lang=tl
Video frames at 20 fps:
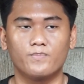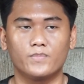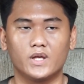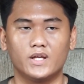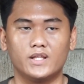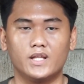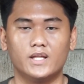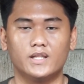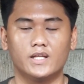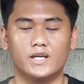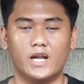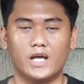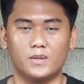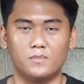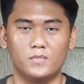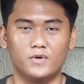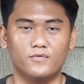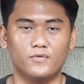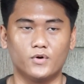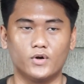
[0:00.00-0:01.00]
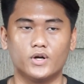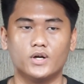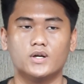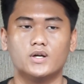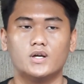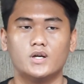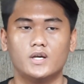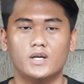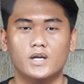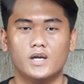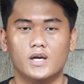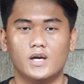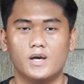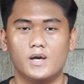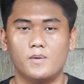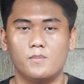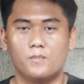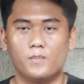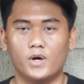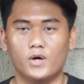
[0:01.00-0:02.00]
And then the night before,
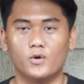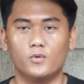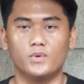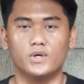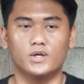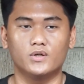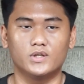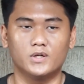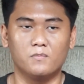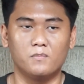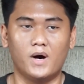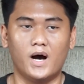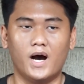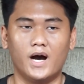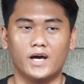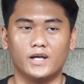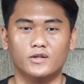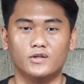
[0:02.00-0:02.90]
pag uwi ko ng bahay,